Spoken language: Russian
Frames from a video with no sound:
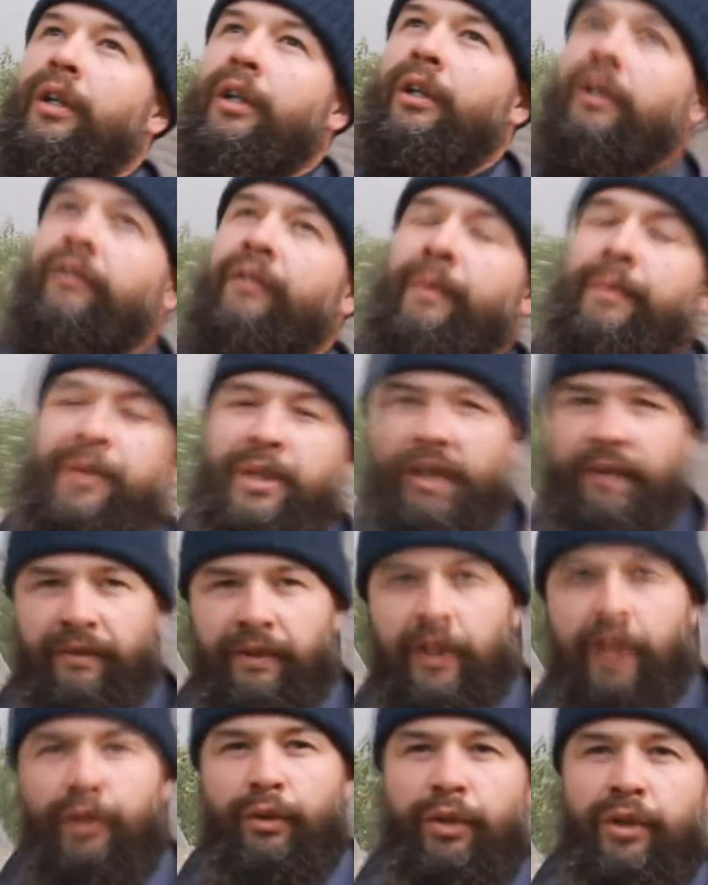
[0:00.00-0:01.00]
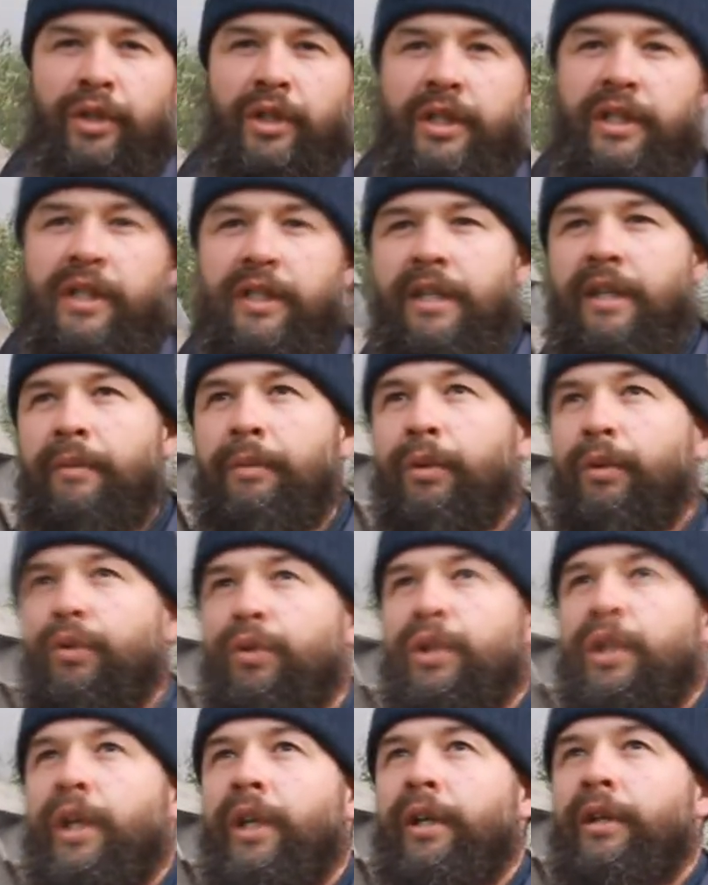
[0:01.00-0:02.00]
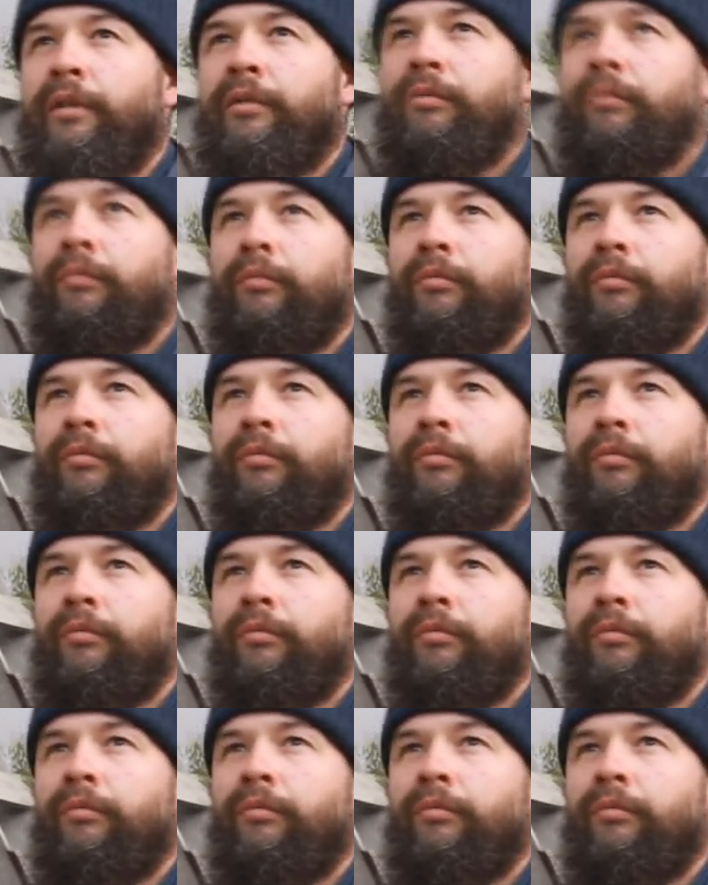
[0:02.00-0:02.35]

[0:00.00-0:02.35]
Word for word: А, вообще водосточная система нужна,